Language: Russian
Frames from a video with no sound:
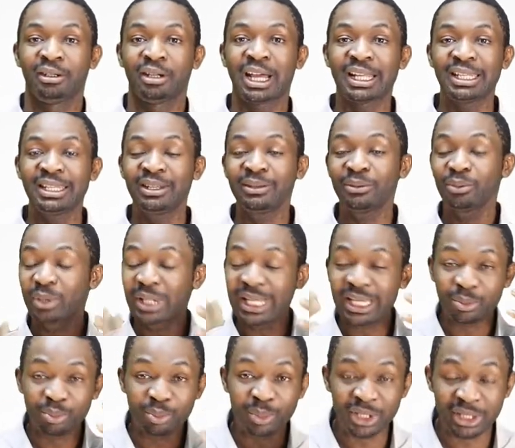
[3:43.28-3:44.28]
они,
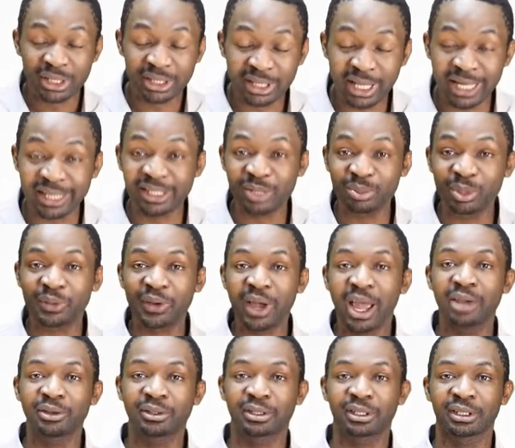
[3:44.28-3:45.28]
их мечта
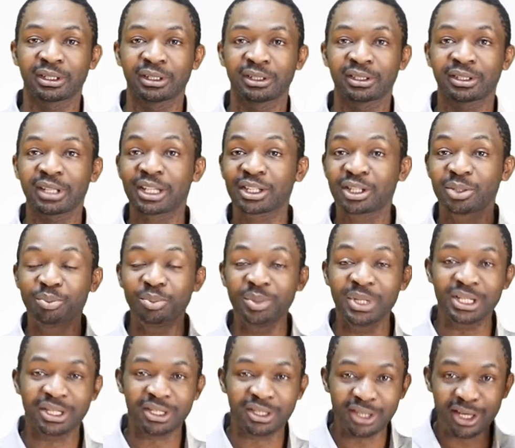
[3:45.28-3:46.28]
забываются. значит
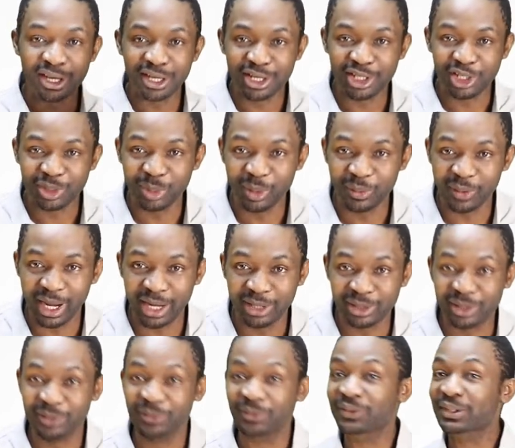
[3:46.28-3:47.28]
мечты
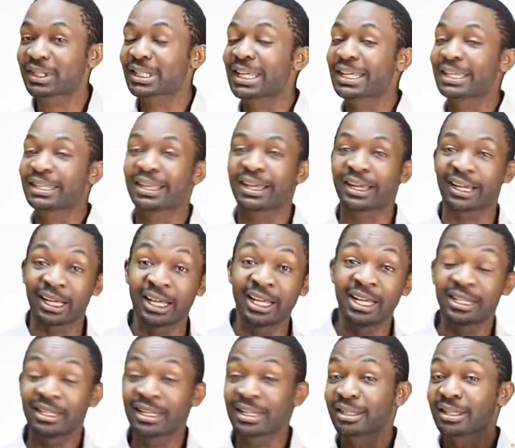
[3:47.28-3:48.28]
забываются всегда.
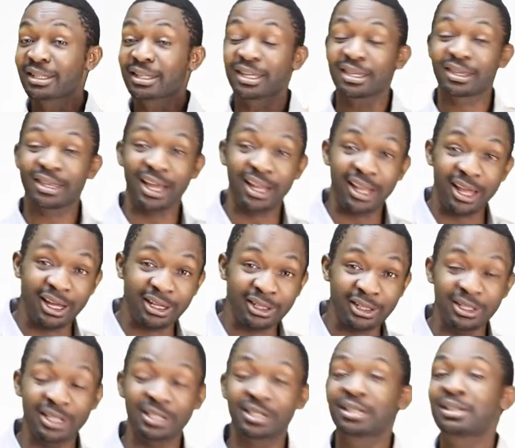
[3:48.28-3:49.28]
Если ты
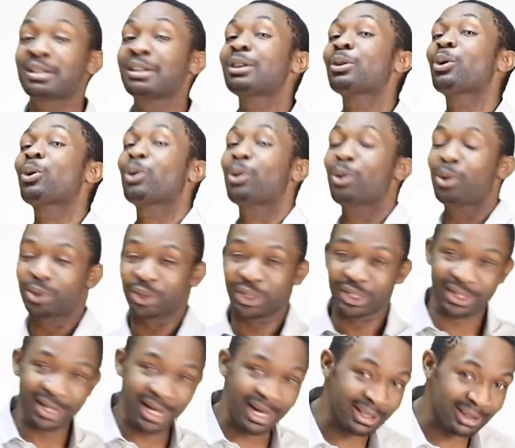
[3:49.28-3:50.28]
талант, если ты хочешь
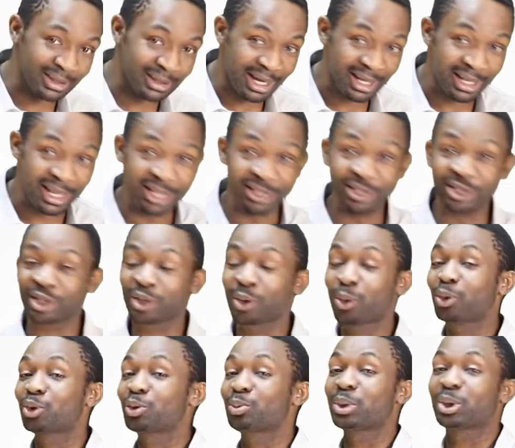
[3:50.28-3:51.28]
стать талант, если
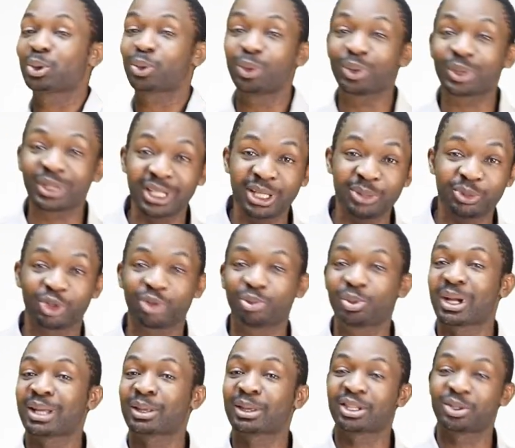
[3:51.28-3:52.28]
хочешь быть крутым,
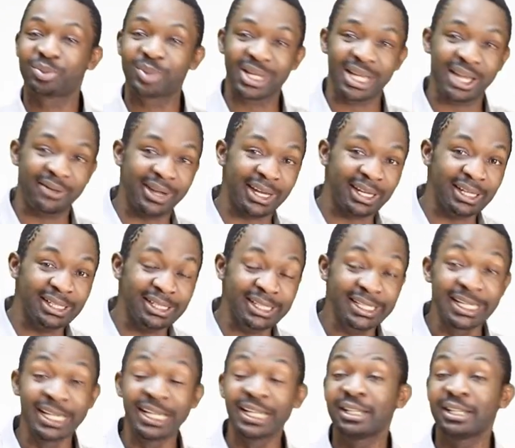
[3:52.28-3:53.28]
чтобы о тебе говорили,